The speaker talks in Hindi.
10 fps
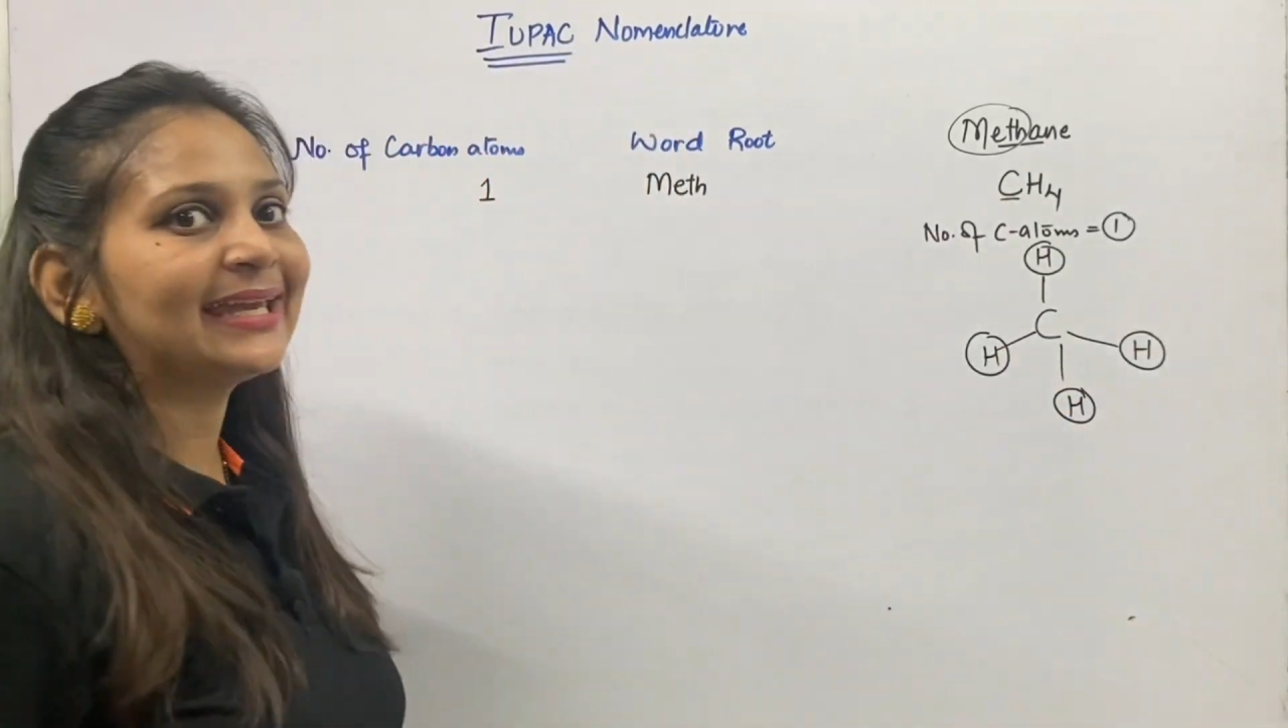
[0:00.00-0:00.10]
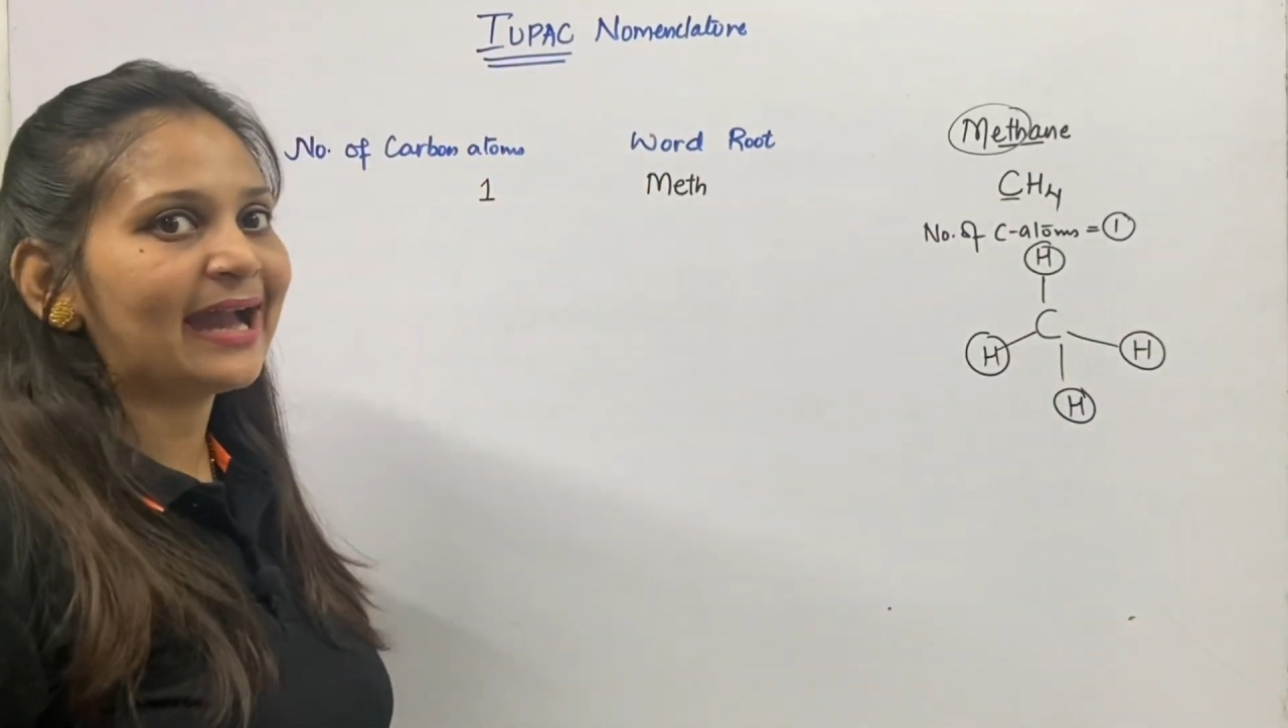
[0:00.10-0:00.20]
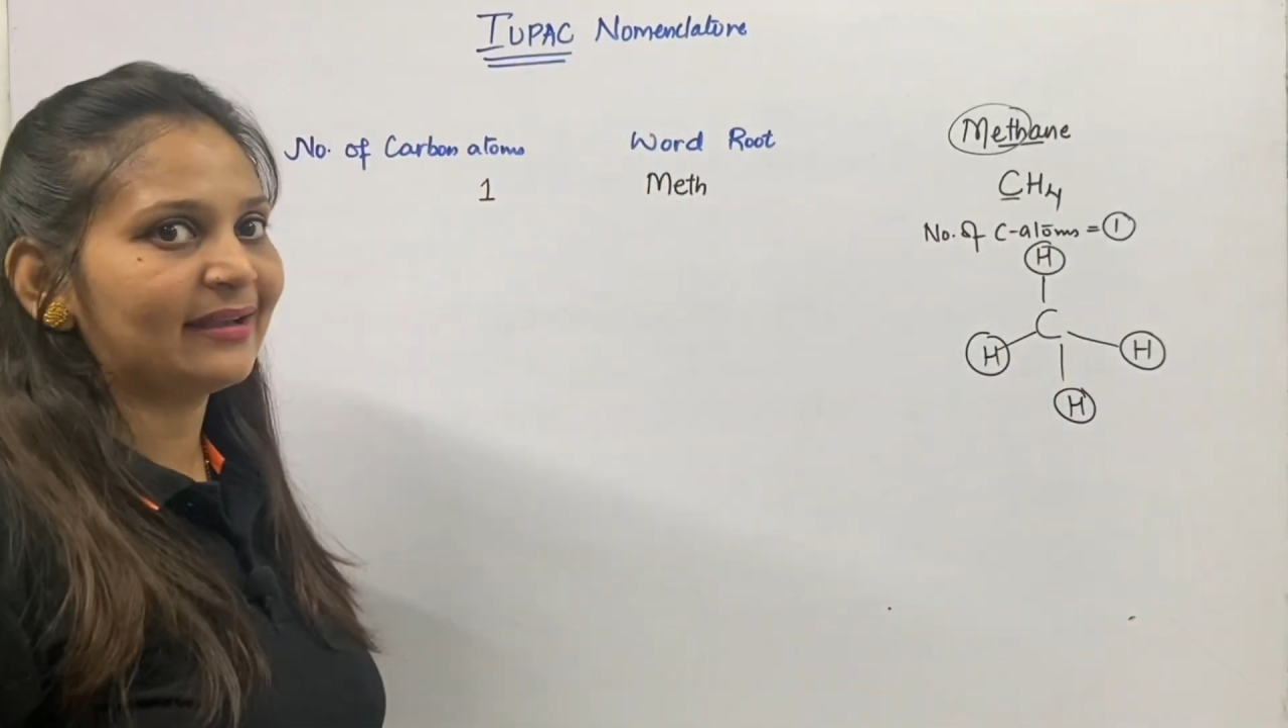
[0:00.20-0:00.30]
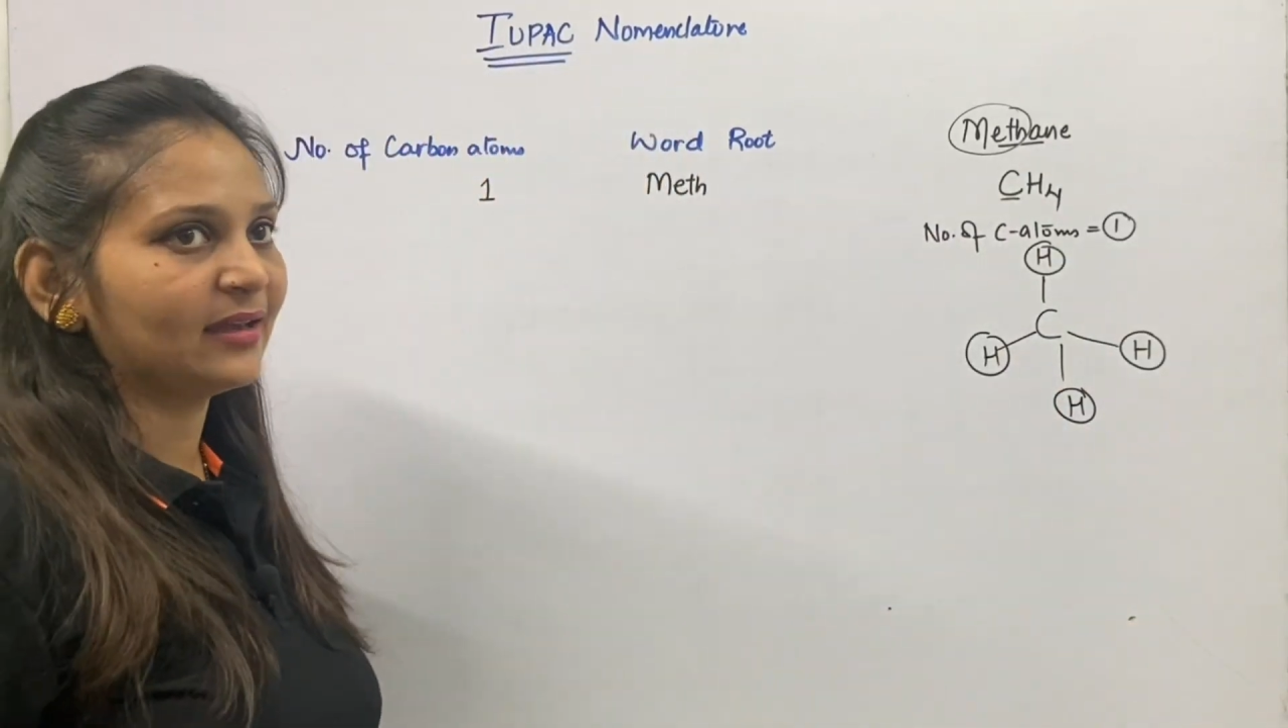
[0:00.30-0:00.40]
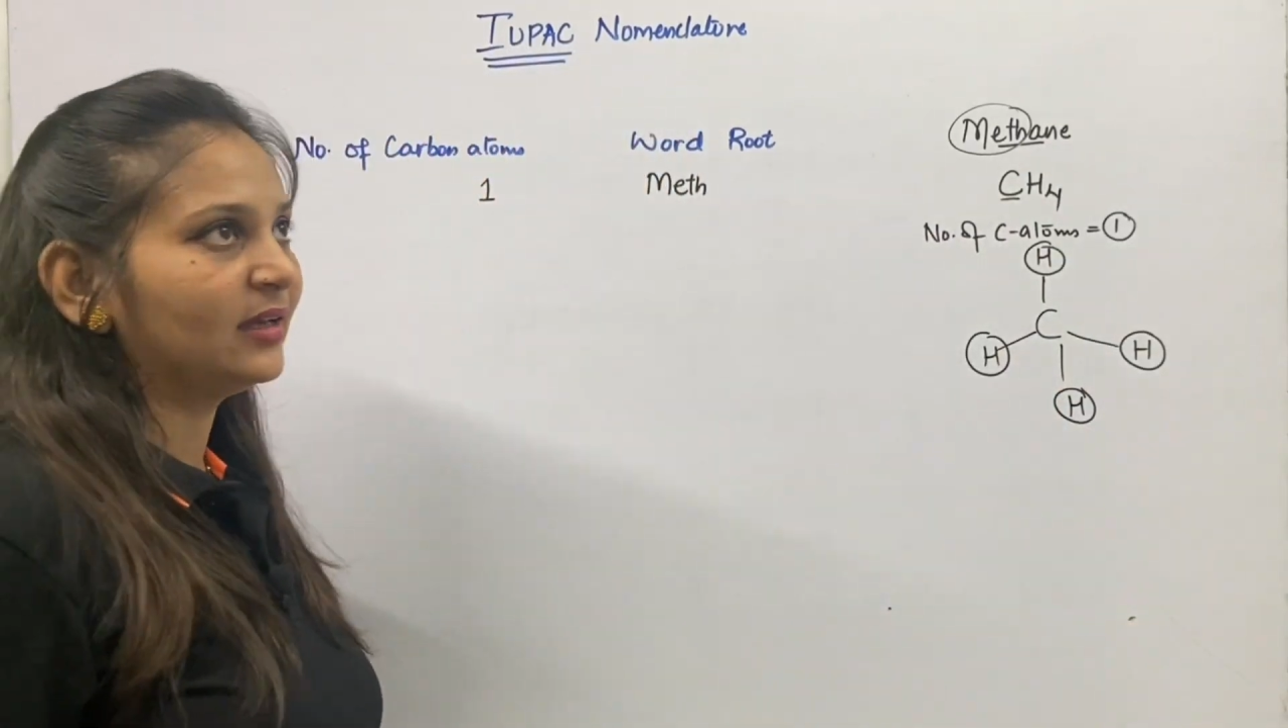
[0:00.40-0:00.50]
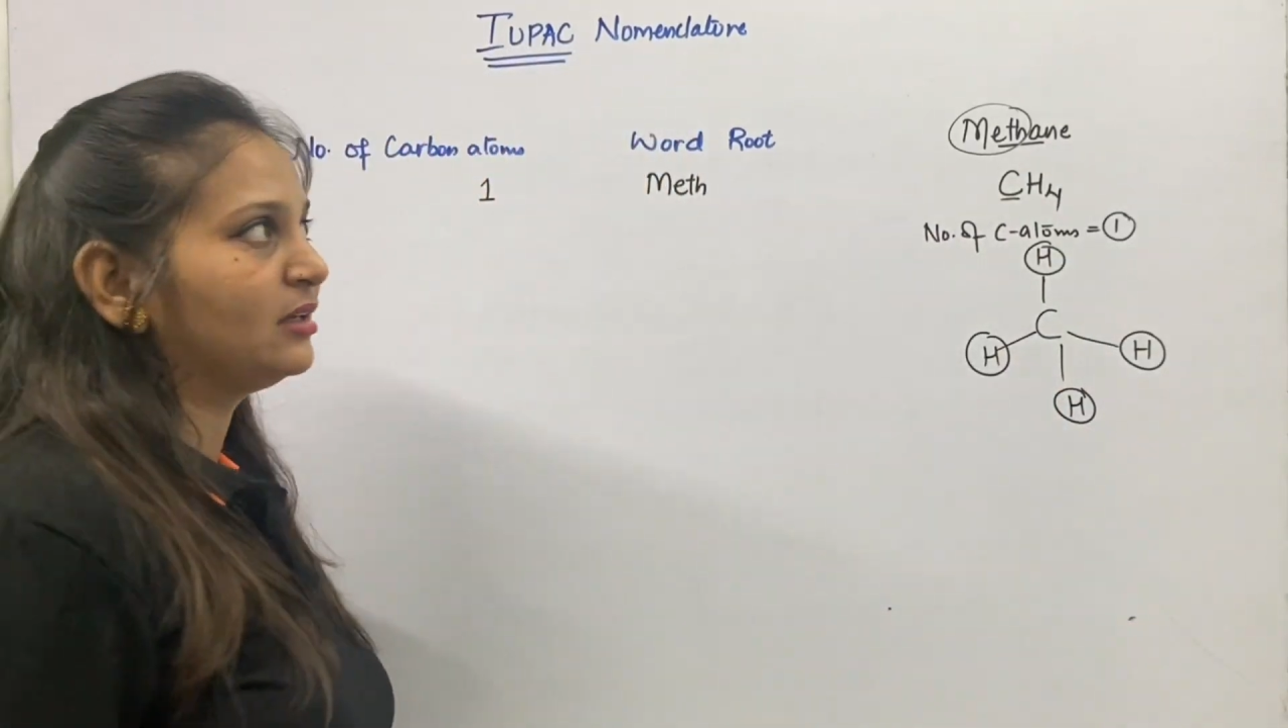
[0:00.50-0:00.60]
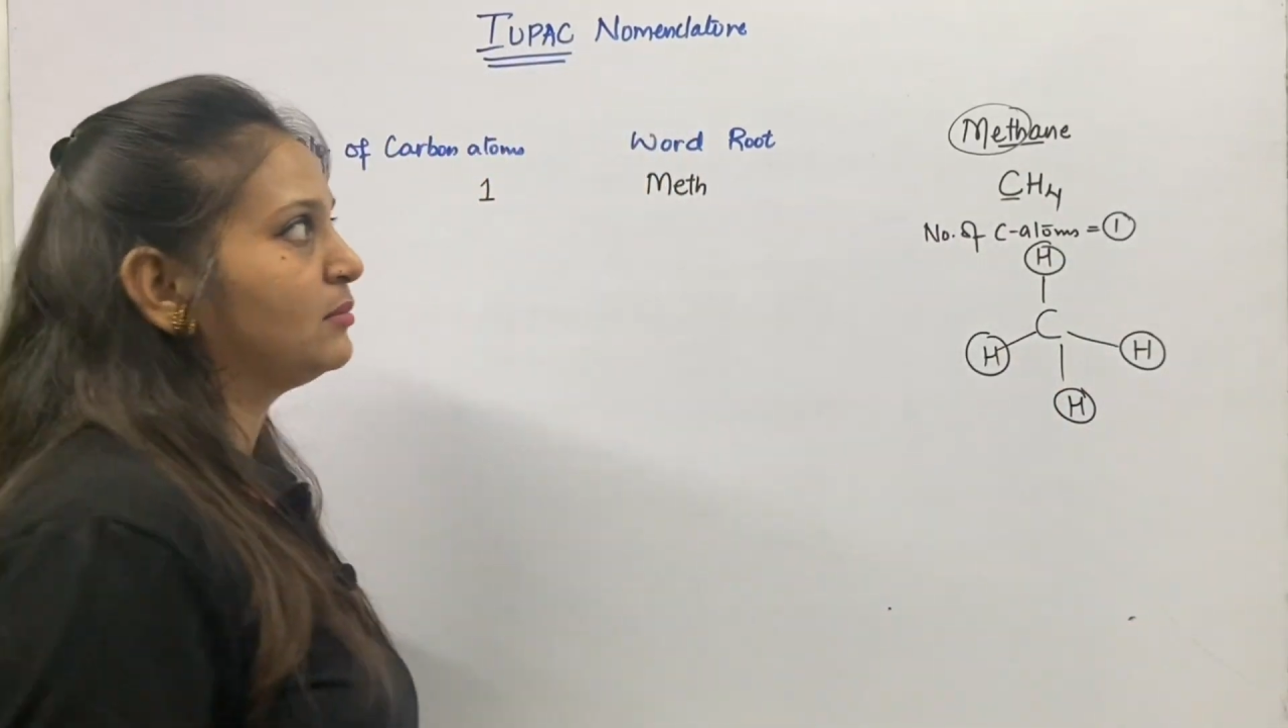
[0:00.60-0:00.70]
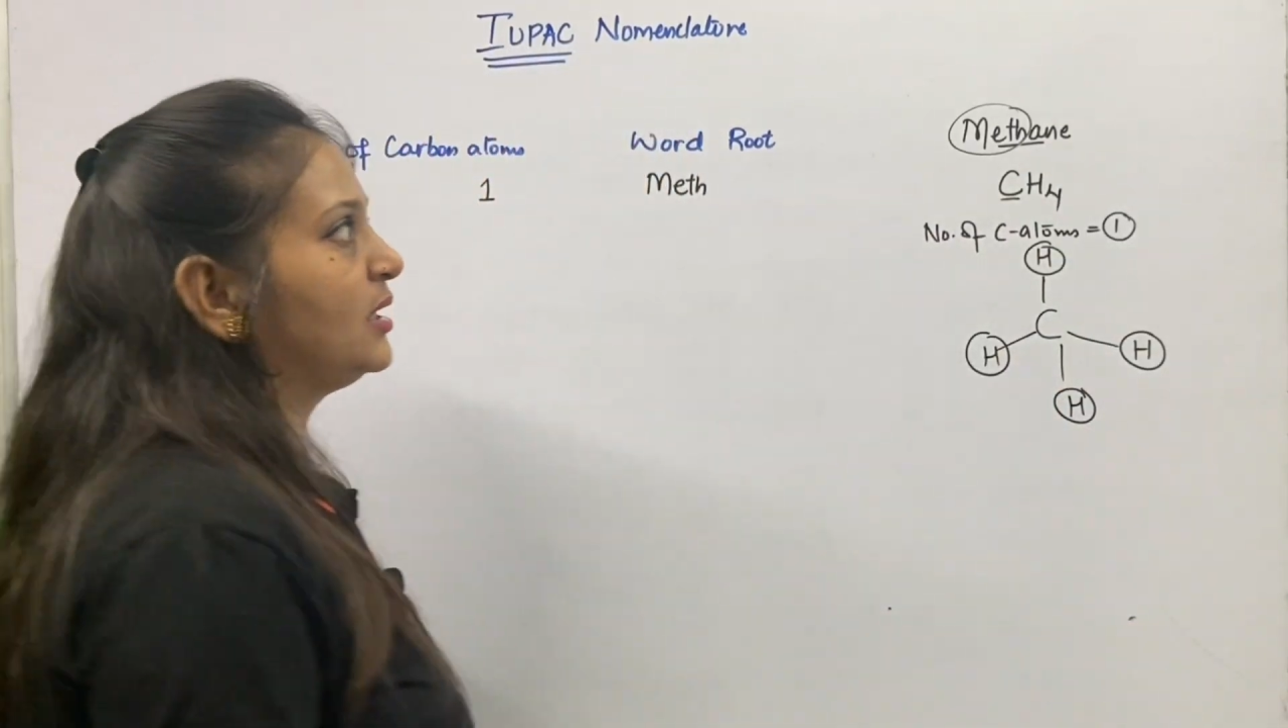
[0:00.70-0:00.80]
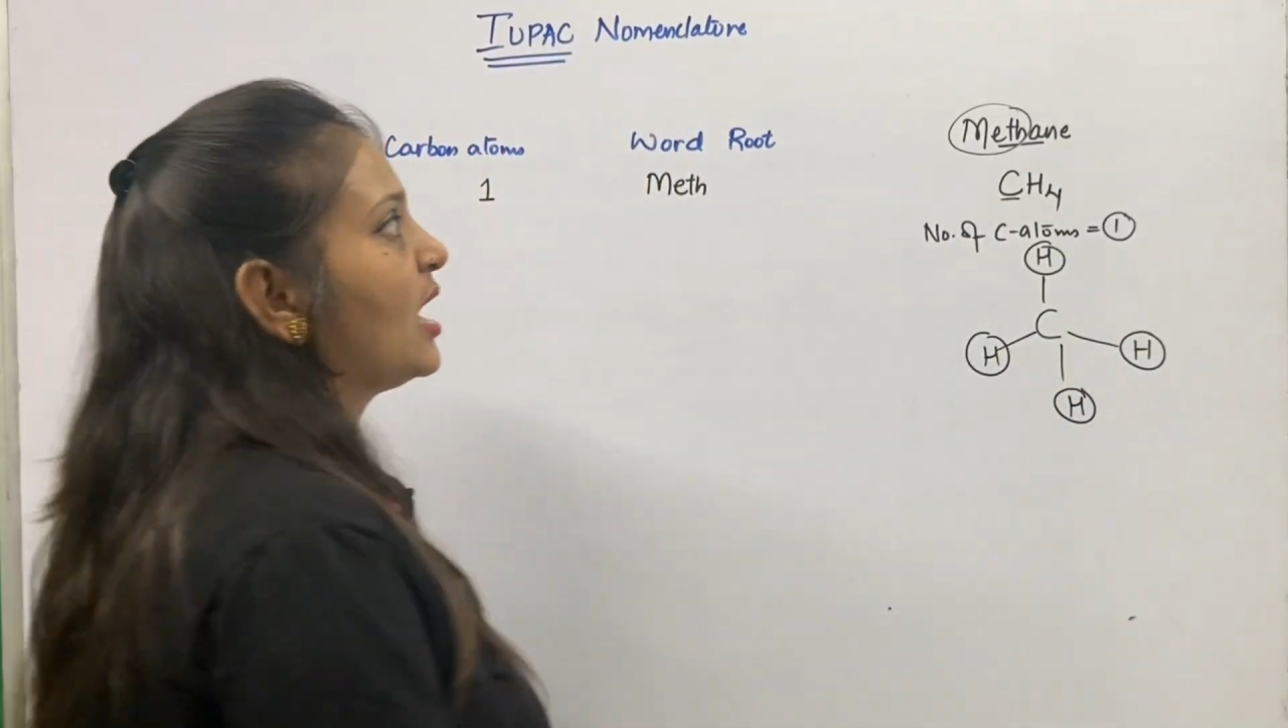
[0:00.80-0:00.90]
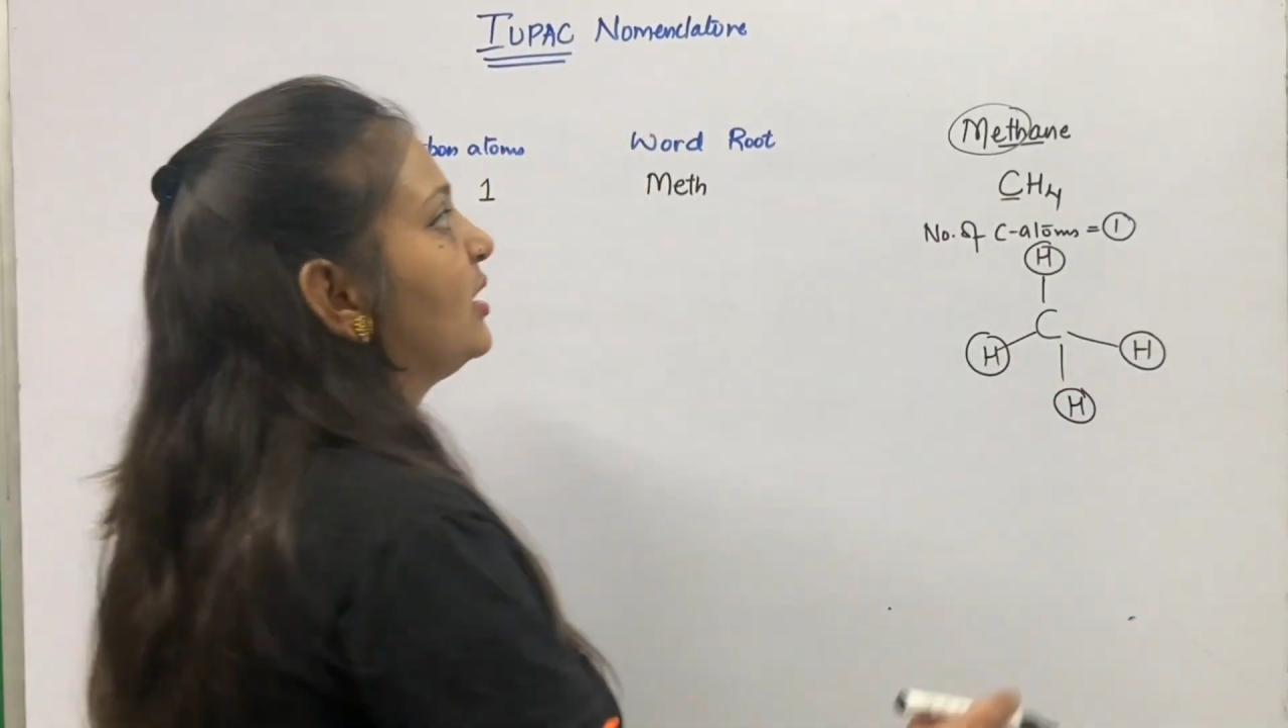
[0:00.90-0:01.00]
कैटेगरी
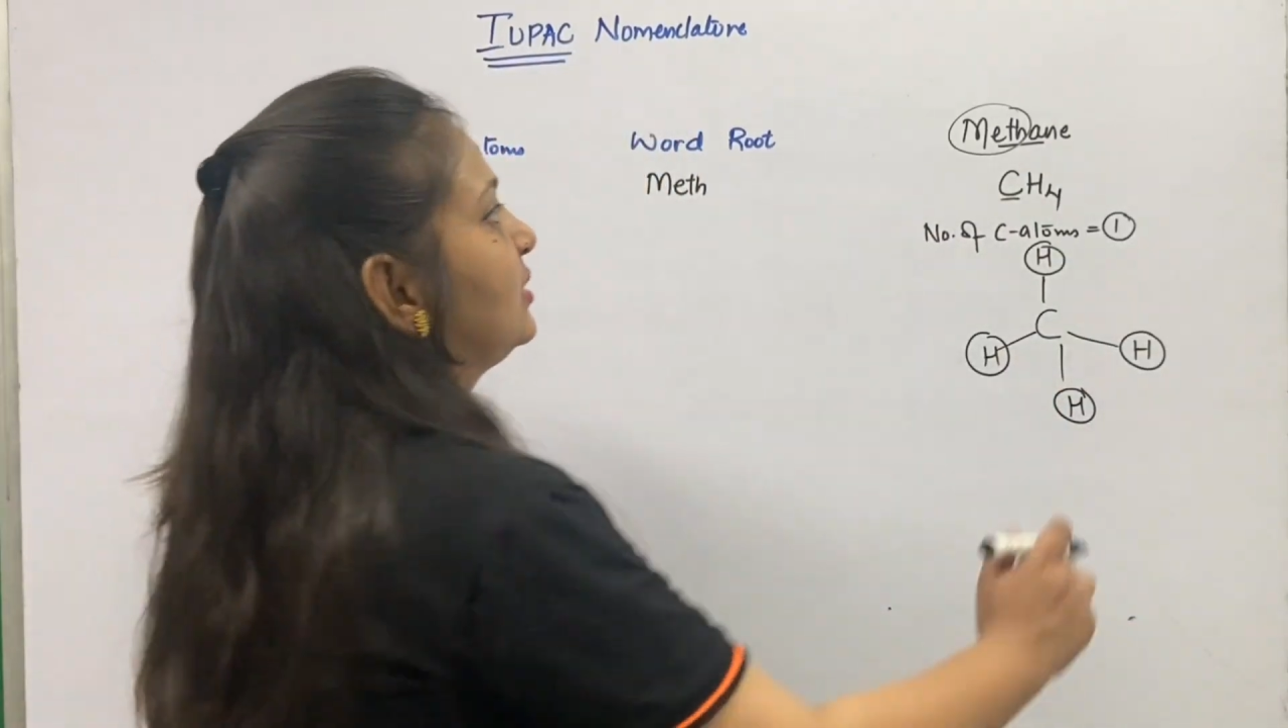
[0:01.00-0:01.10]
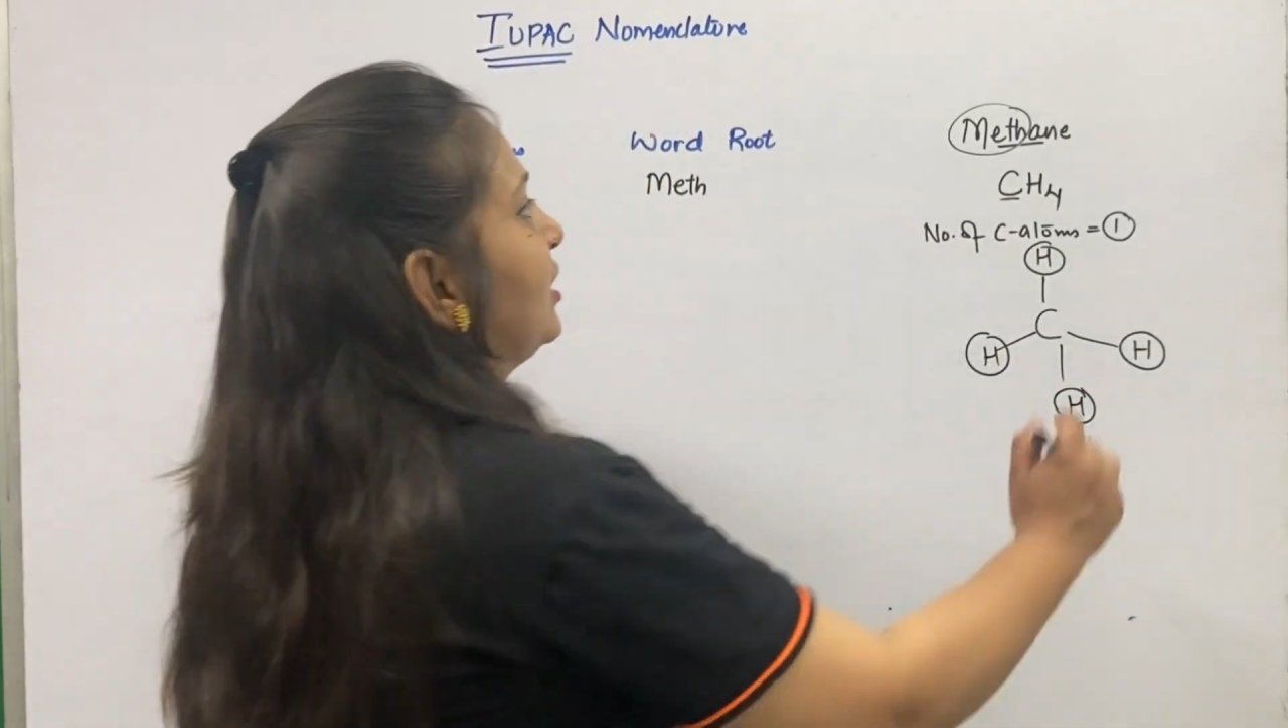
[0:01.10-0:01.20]
में डालते